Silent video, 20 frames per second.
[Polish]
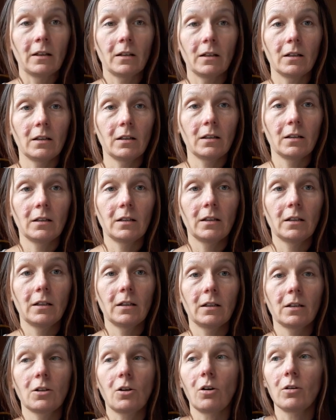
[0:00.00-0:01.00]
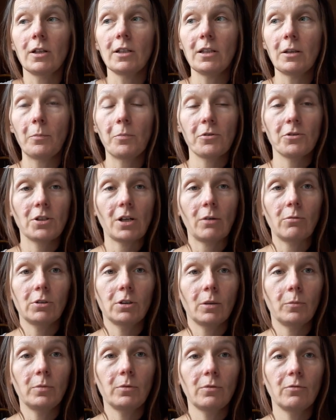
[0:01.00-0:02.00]
E, kolejne podziały
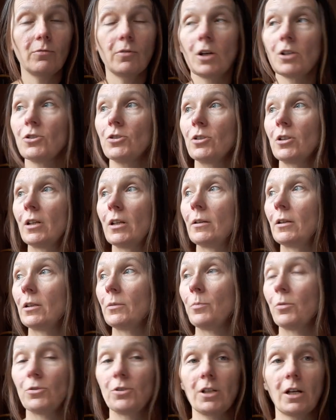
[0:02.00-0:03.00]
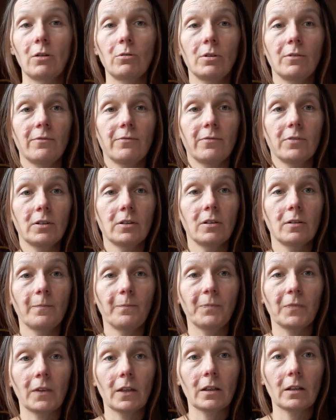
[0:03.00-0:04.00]
to były właśnie podziały w,
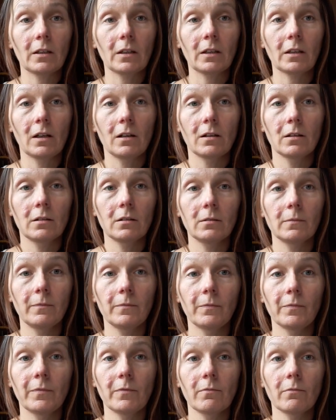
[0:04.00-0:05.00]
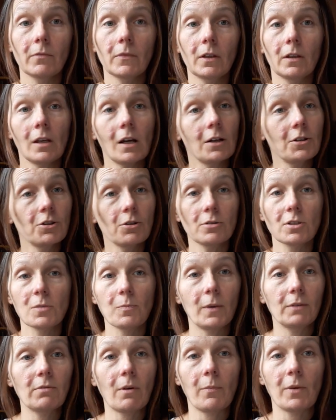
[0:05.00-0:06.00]
mm, mm, jak się
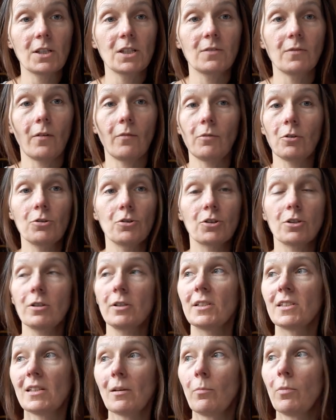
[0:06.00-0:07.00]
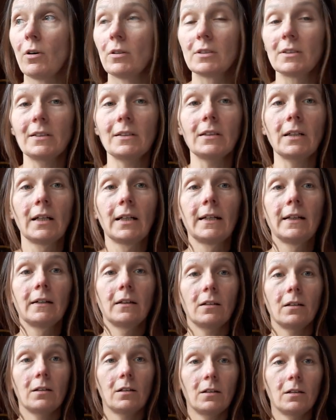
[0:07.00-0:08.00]
rozpadła państwowość, czyli zabory,
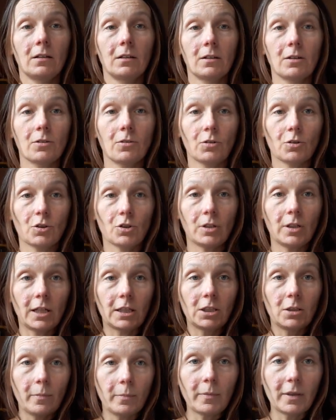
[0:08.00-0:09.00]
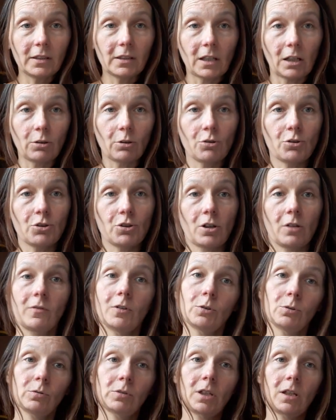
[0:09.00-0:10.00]
e, czyli jak gdyby
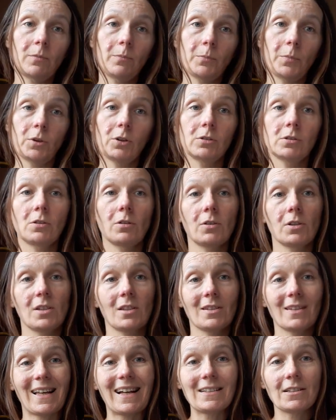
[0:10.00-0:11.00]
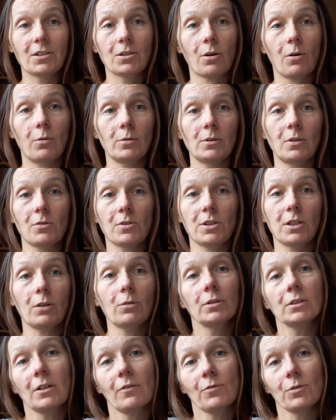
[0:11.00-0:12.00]
mentalnościowe, tutaj pod carską Rosję,
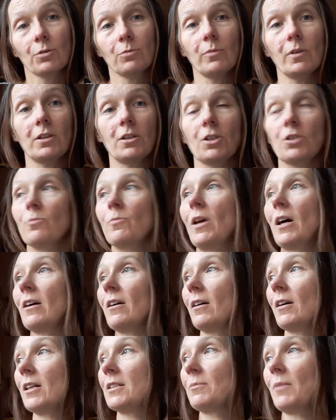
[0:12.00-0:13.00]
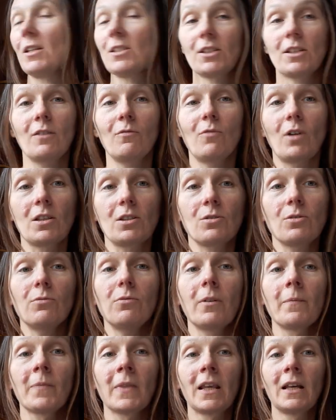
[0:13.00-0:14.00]
która w sumie też miała germańskich władców,
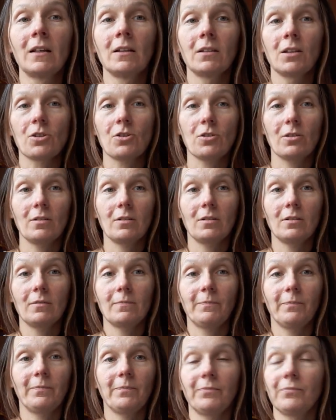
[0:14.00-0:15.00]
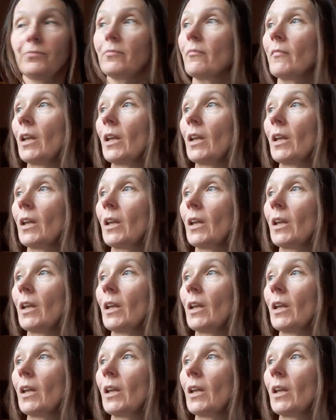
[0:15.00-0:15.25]
znaczy mm,